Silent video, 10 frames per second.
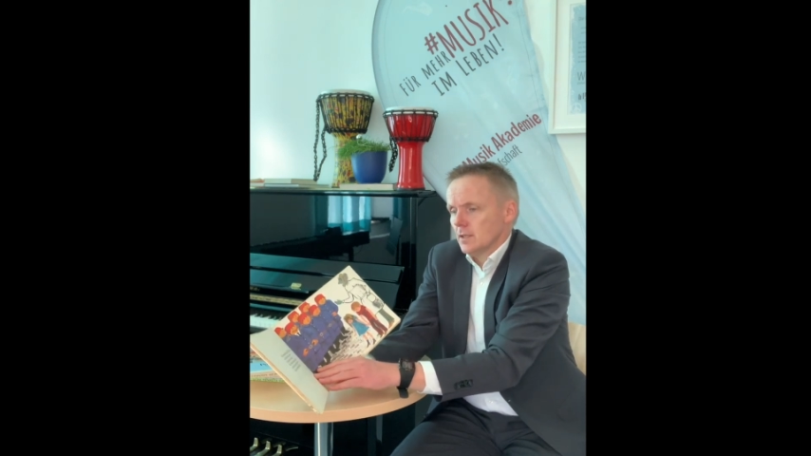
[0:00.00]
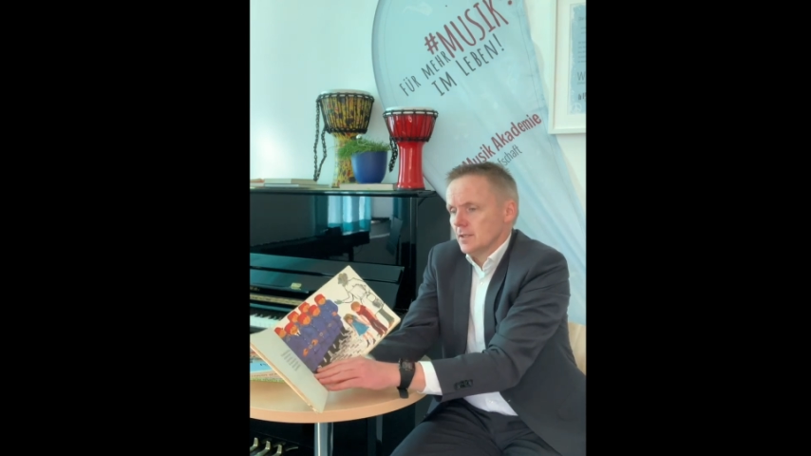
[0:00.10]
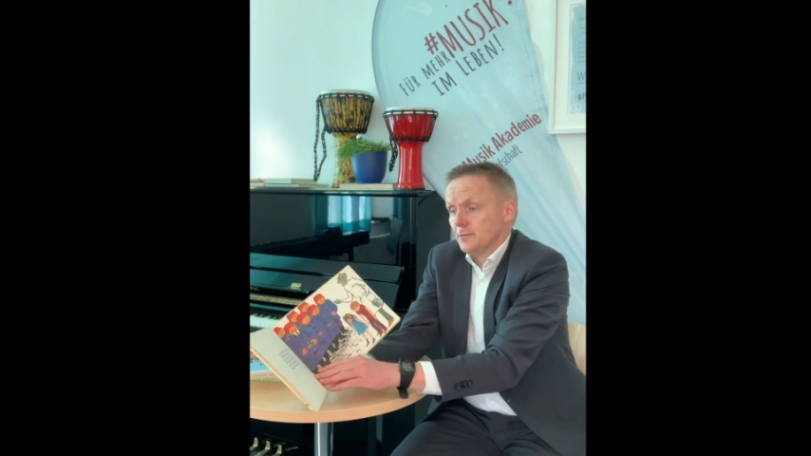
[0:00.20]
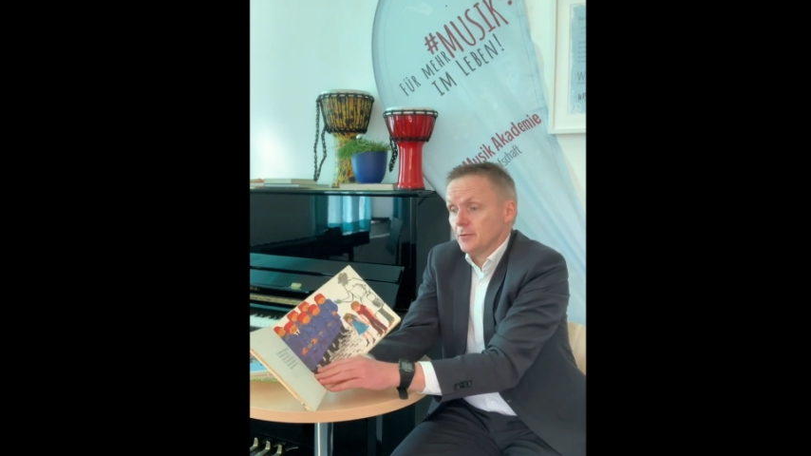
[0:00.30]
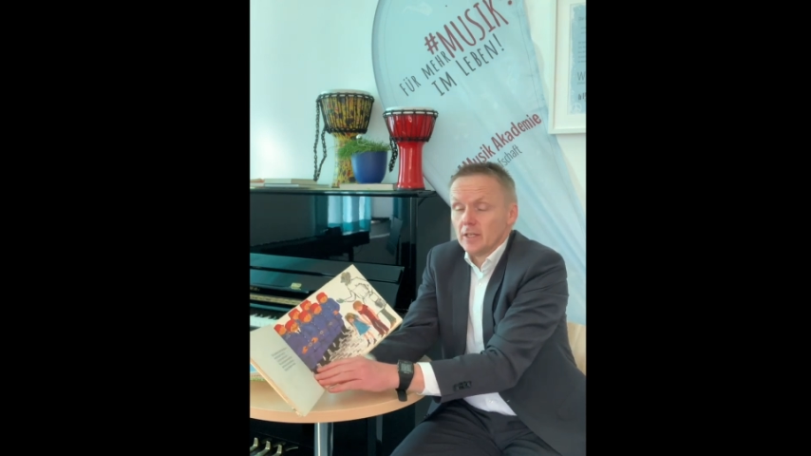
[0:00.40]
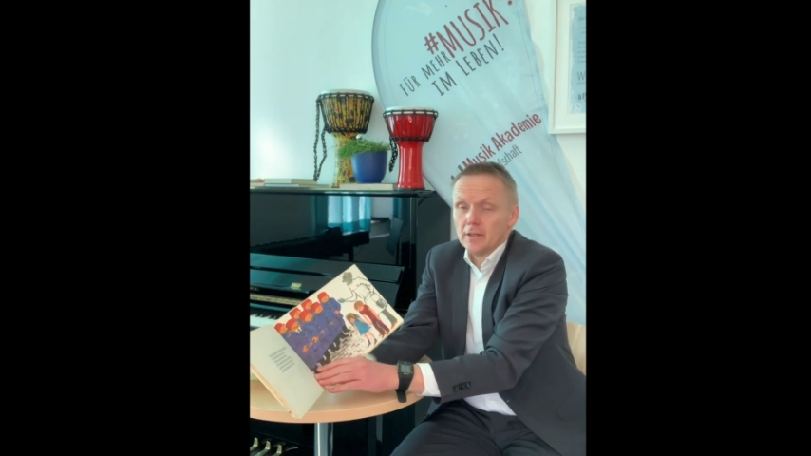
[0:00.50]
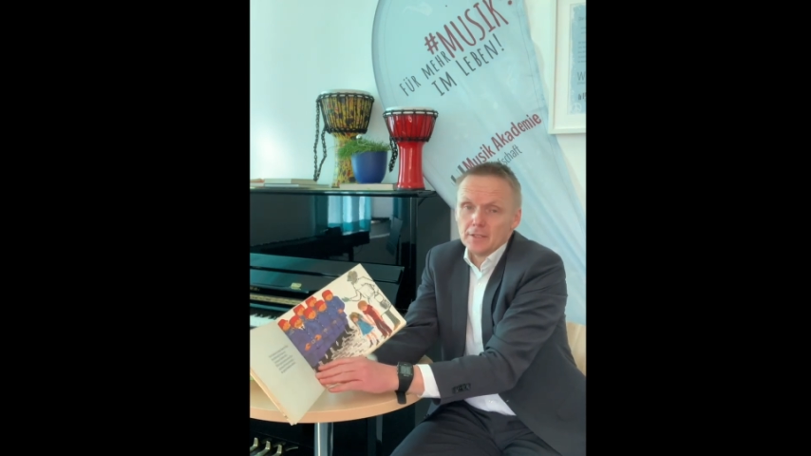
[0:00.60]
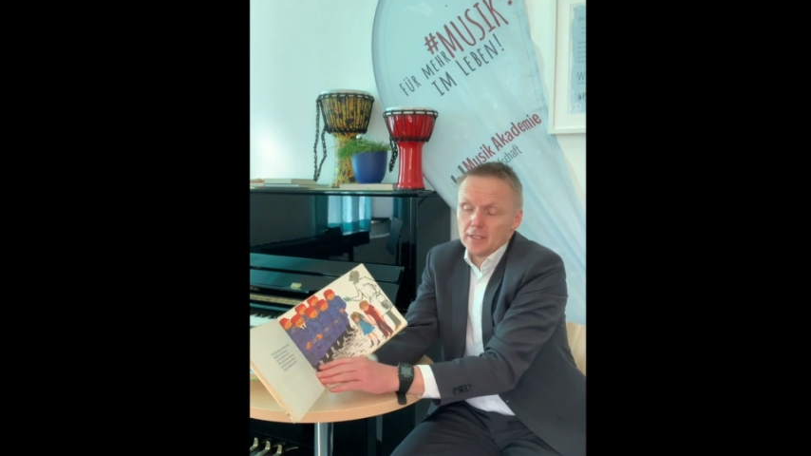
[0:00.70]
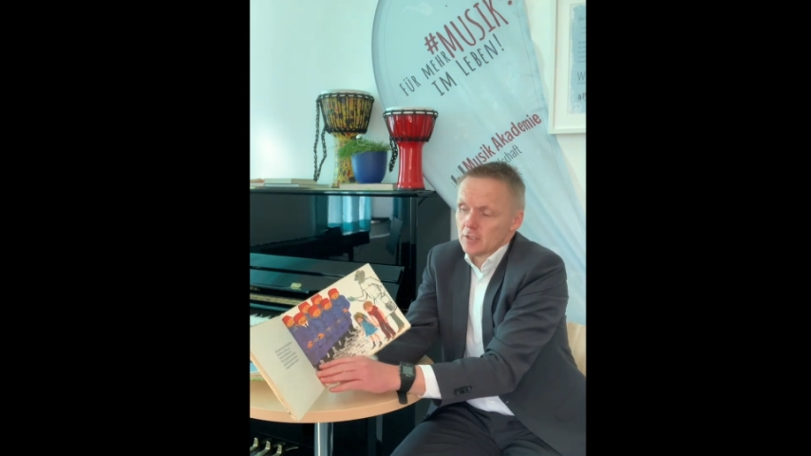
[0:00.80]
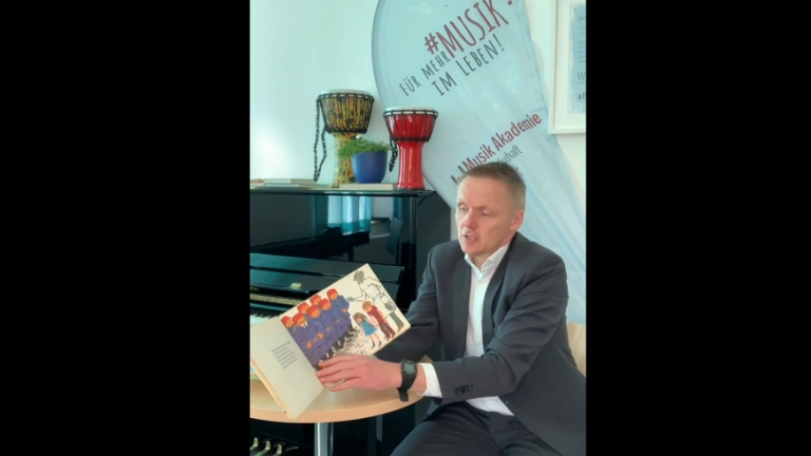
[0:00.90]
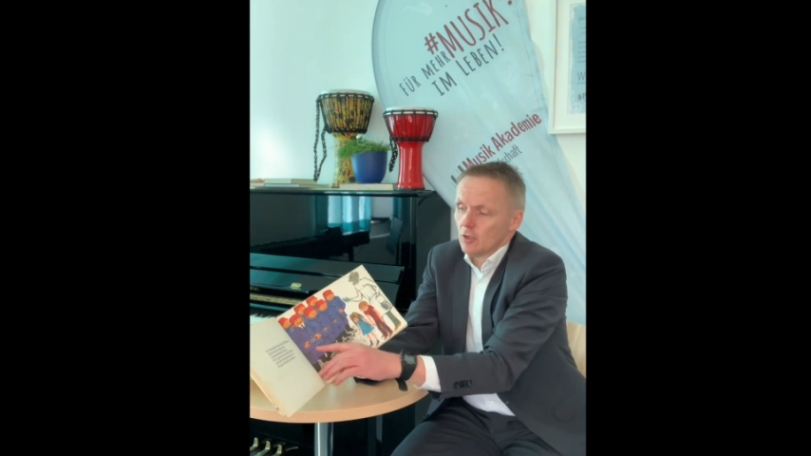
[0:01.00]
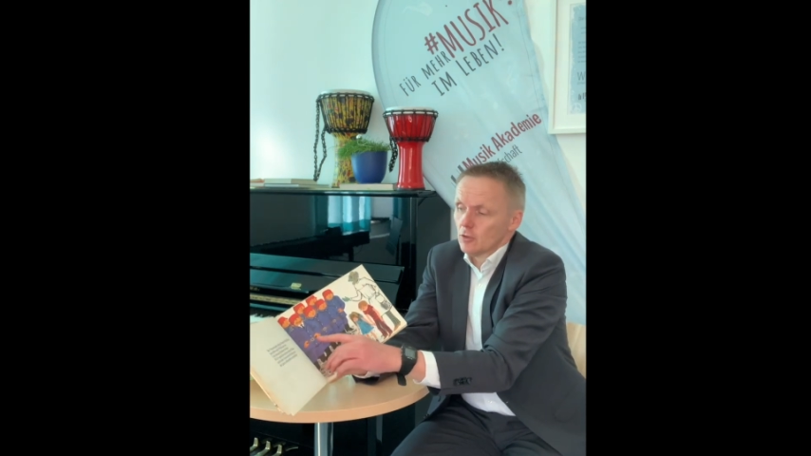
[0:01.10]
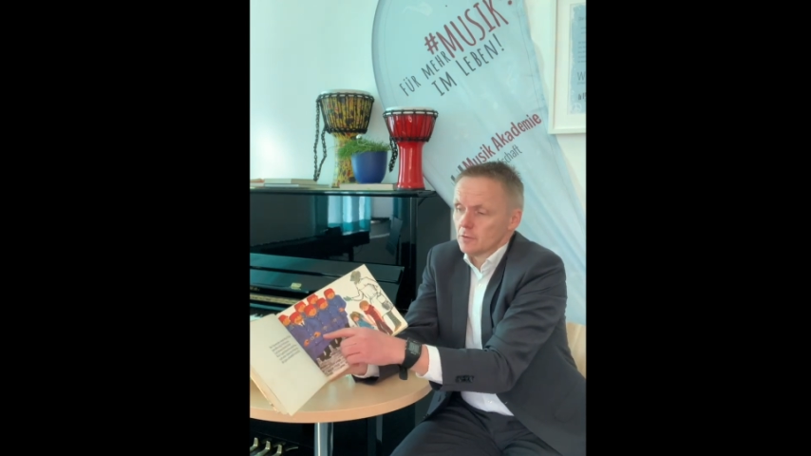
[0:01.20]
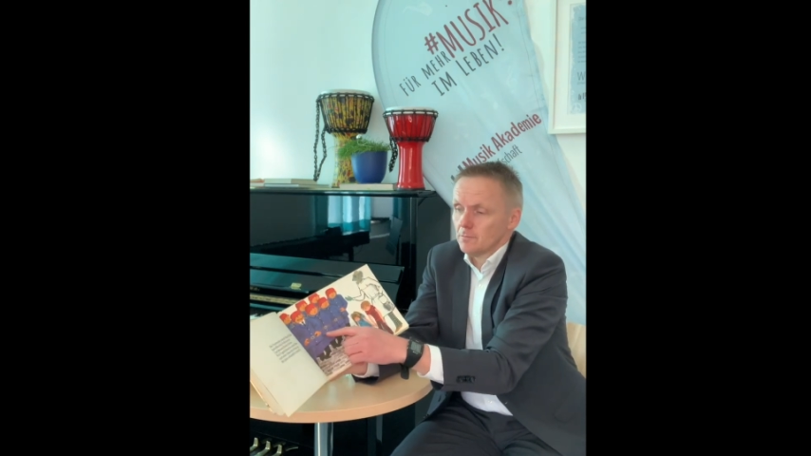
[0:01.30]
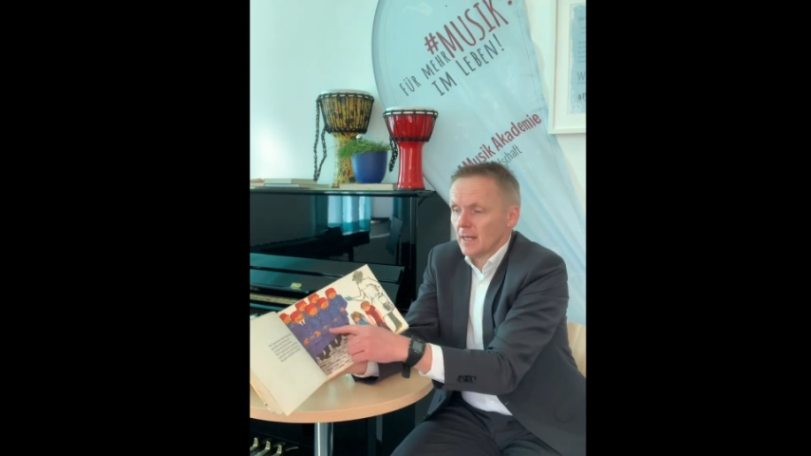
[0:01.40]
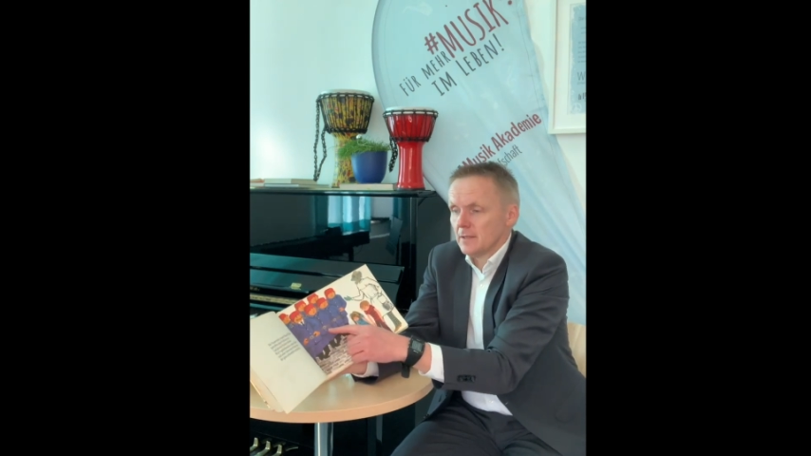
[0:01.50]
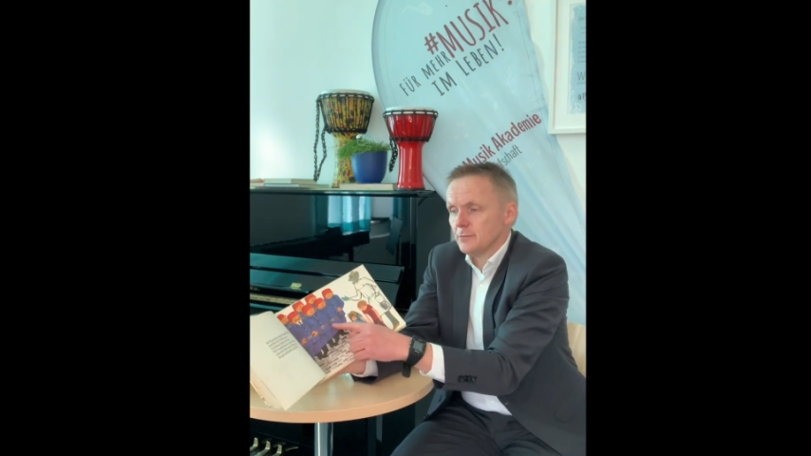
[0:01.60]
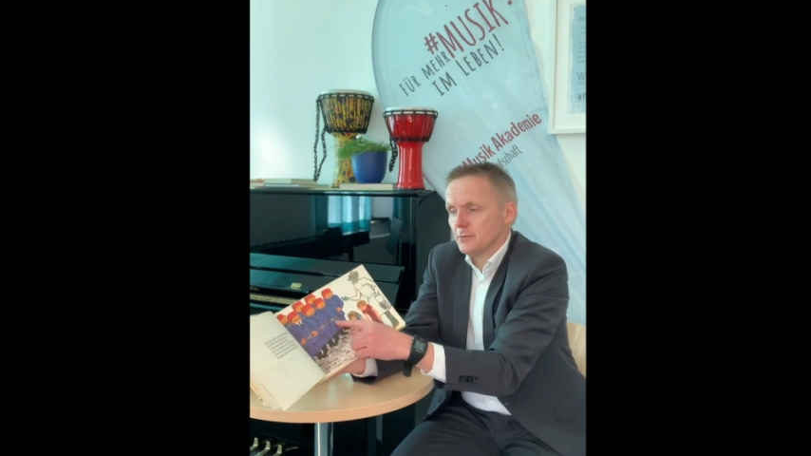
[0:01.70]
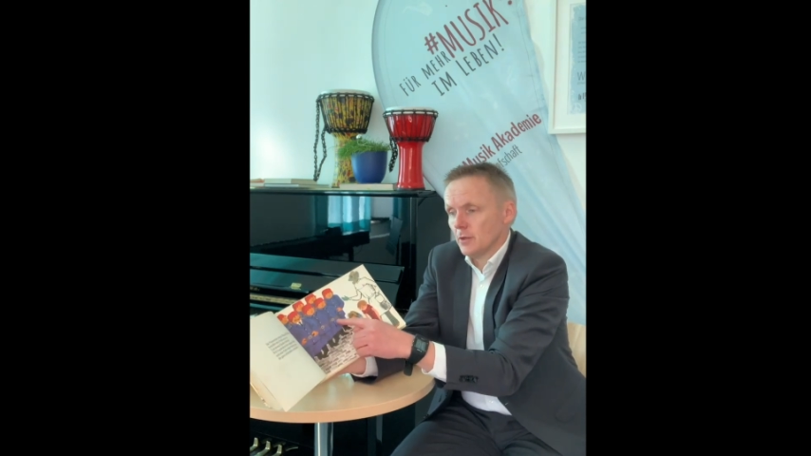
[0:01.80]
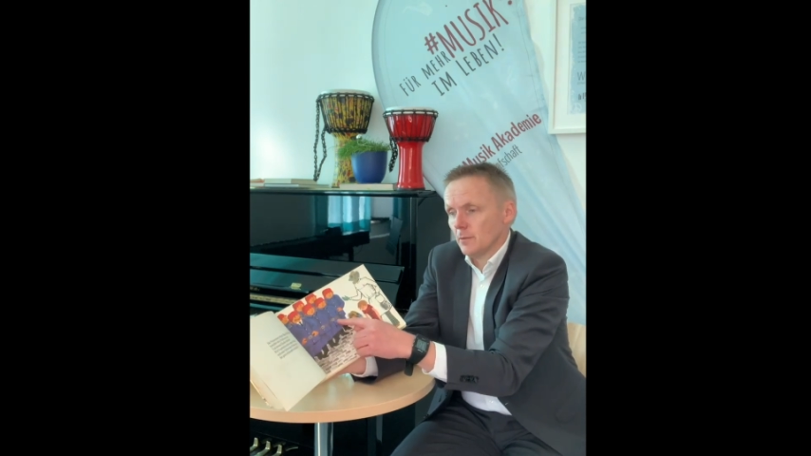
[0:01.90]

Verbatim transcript: Die Feuerwehr schaut Mann für